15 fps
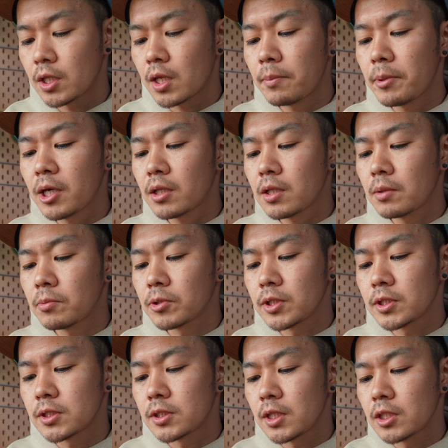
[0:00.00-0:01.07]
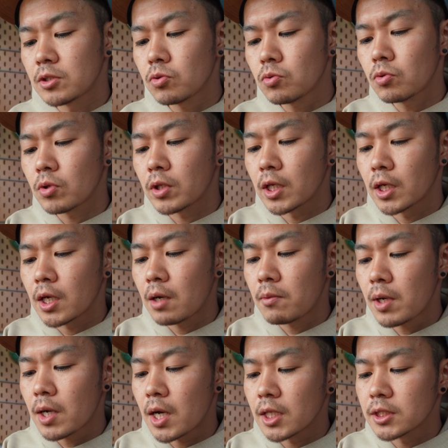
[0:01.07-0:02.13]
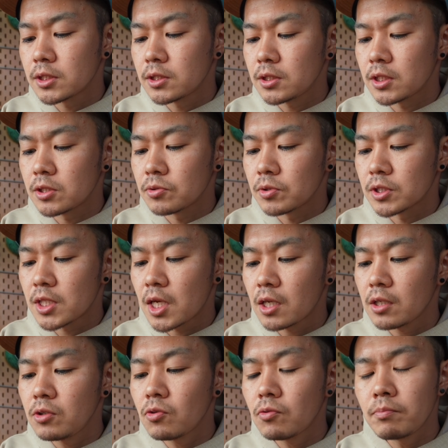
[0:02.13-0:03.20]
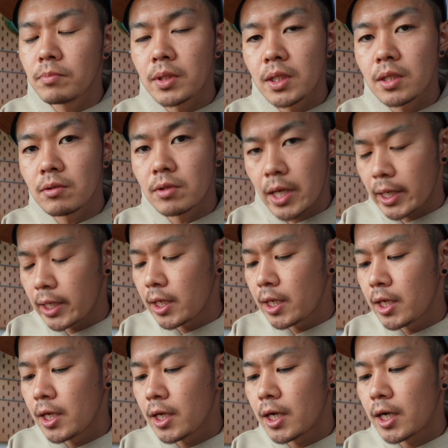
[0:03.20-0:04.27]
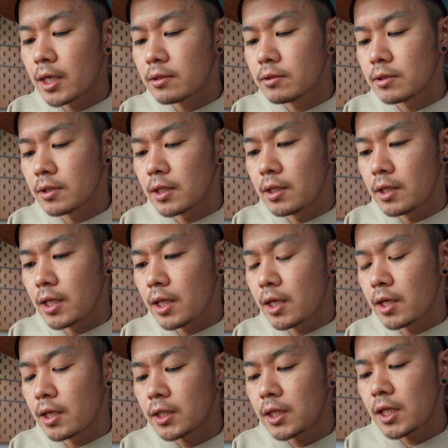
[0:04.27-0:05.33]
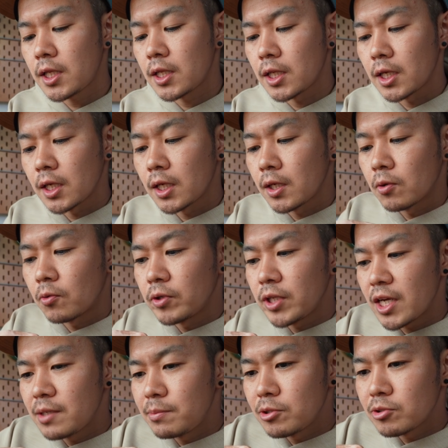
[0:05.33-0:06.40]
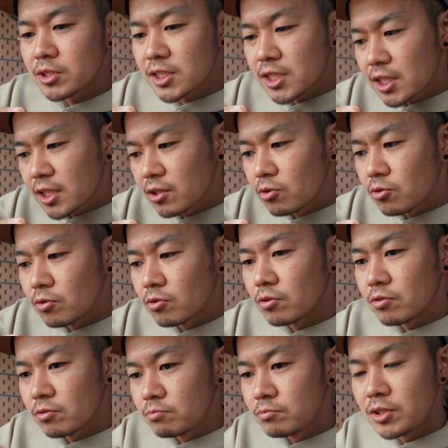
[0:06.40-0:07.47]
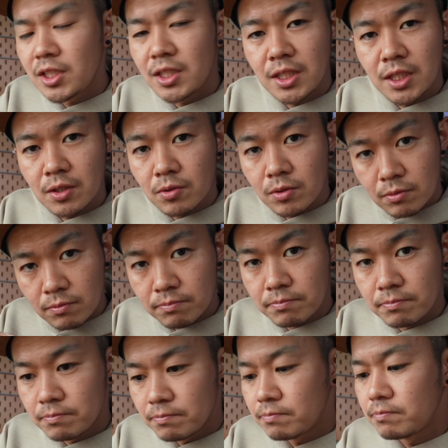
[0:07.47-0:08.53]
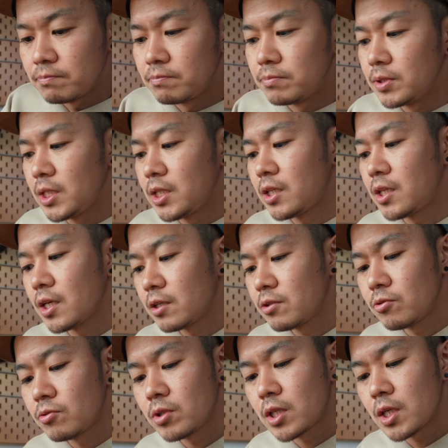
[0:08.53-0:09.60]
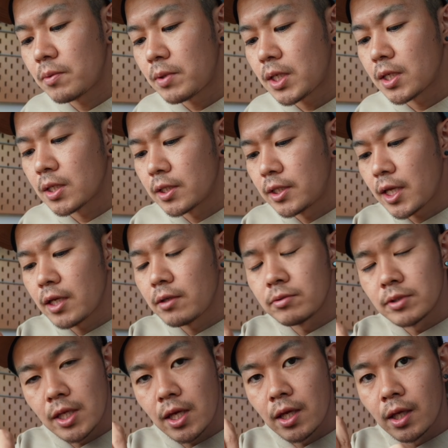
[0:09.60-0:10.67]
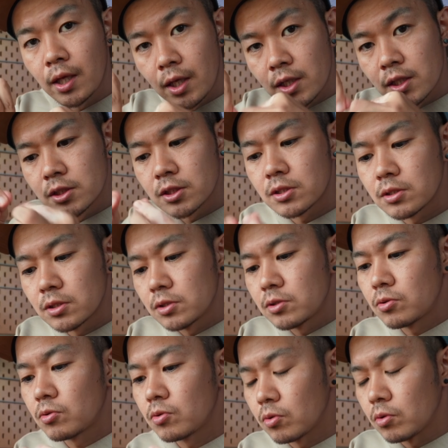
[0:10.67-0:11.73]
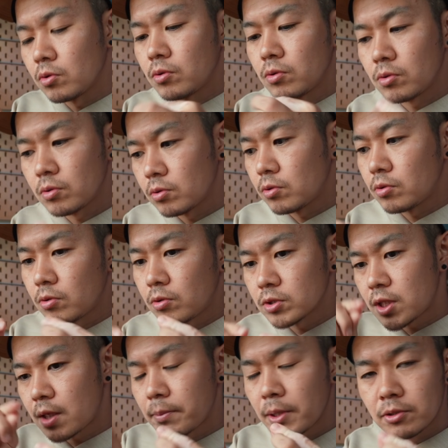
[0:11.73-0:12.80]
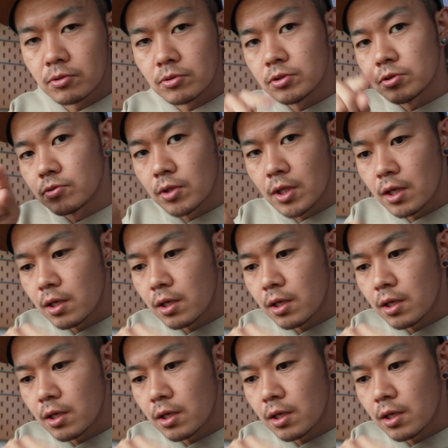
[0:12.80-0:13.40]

食べ方もですね、ちょっとね、皮が厚いんですよね。さん、よんミリぐらいあるんで、手でね、親指の力でこう、無理にブリってやるよりかは、ナイフでずっとさんびゃくろくじゅうど